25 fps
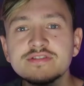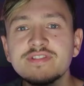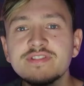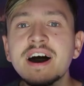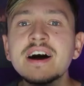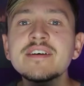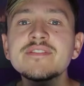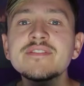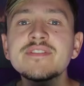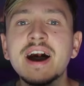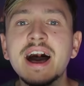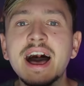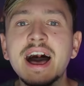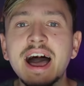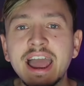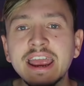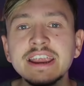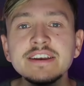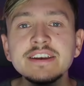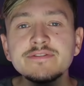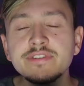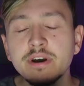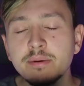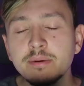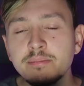zwar war
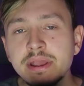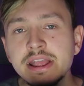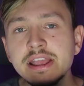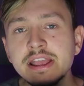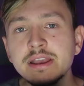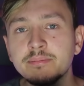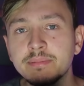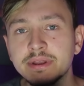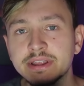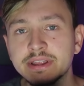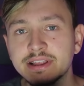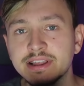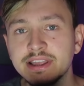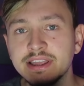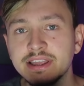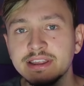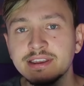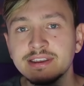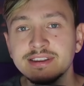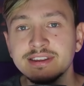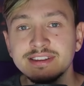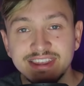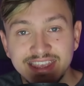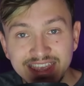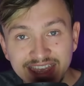ein Familienmitglied,
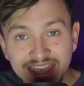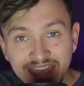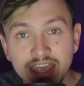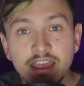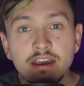die